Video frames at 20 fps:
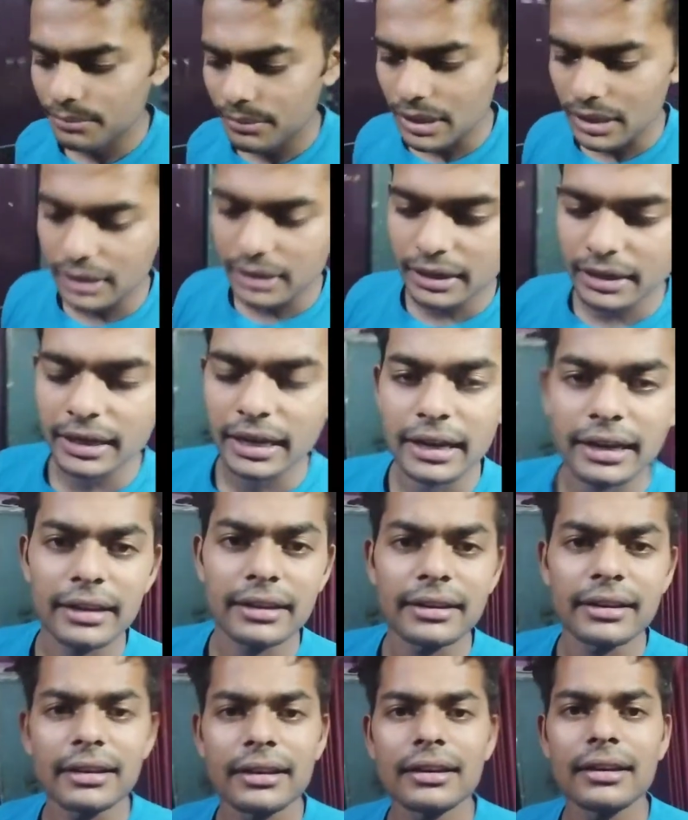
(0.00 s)
बाकी क्या
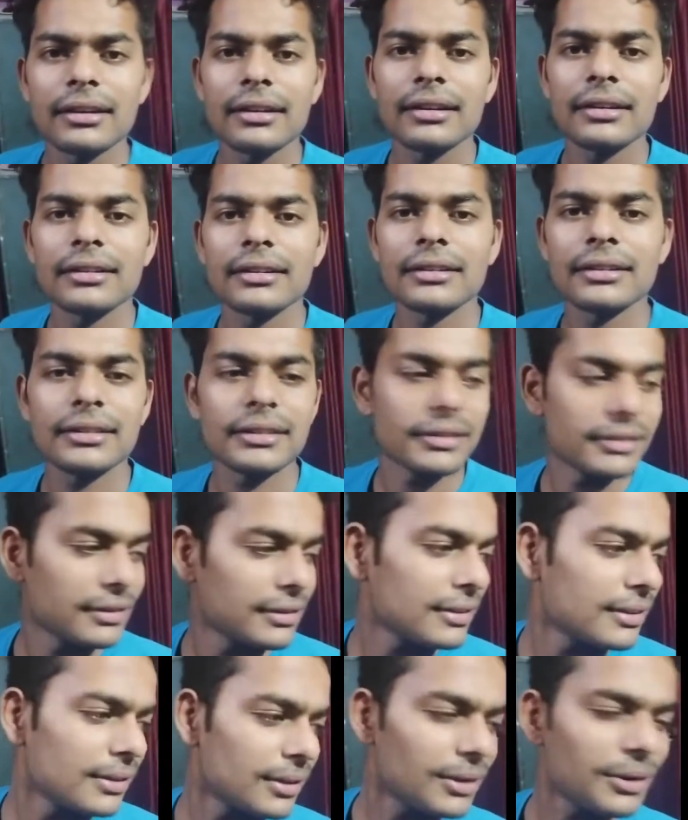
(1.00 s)
कहते
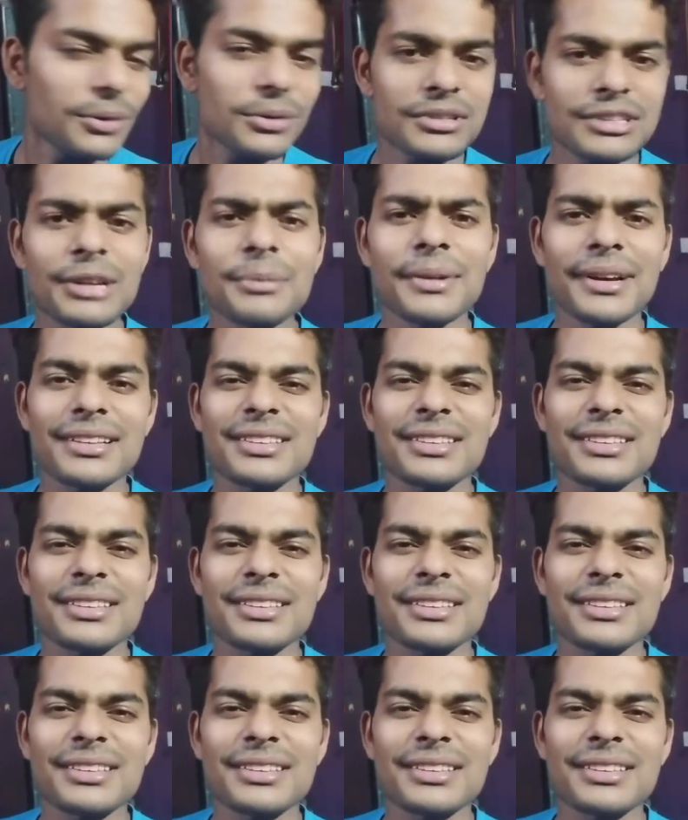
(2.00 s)
हैं उसके